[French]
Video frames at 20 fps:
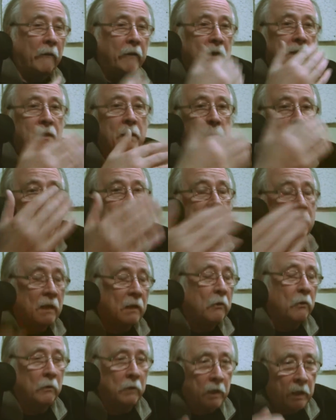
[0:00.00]
avec ses petites
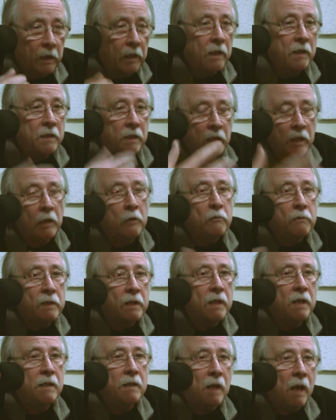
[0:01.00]
cellules grises, ils
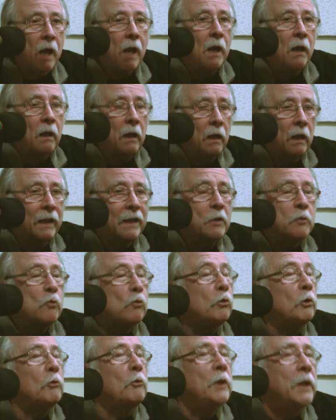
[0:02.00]
réussissent à,
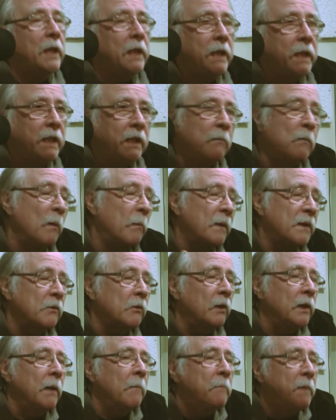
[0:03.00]
résoudre une énigme,
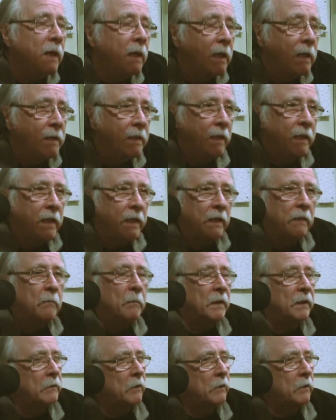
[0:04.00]
parce qu'on aime bien les énigmes.